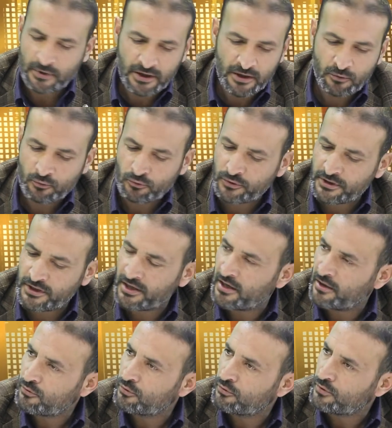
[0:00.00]
मगर उनके
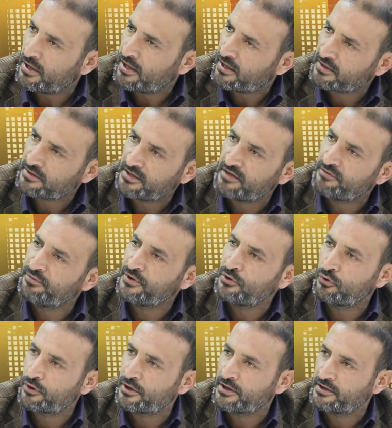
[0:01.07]
हक हक तलफी
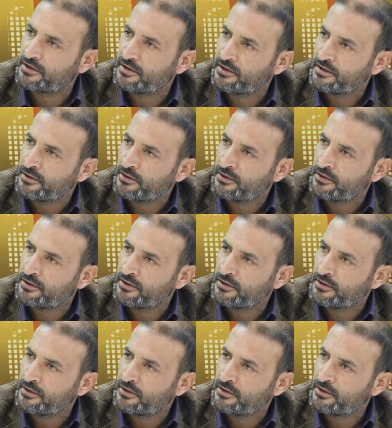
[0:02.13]
हो रही थी